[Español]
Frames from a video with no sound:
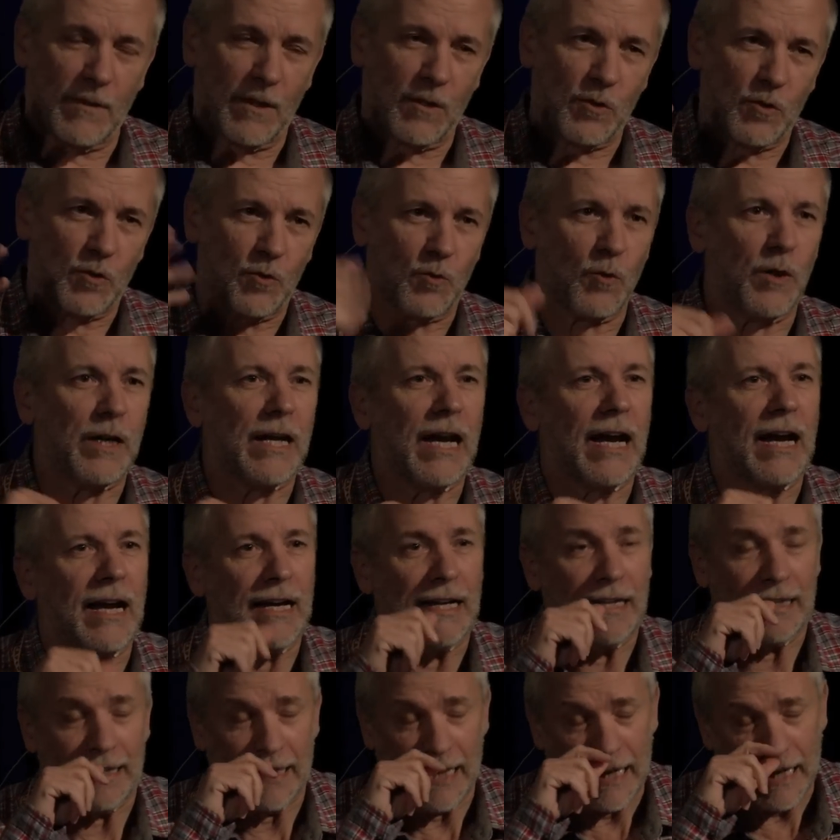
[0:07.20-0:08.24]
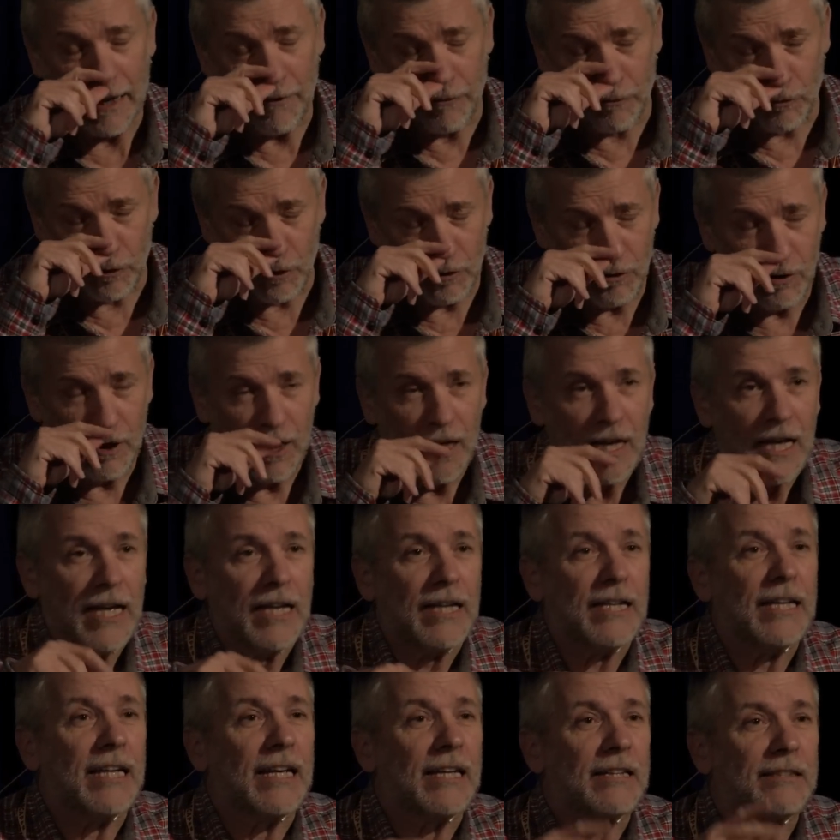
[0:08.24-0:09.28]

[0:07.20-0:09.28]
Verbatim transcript: suena el teléfono y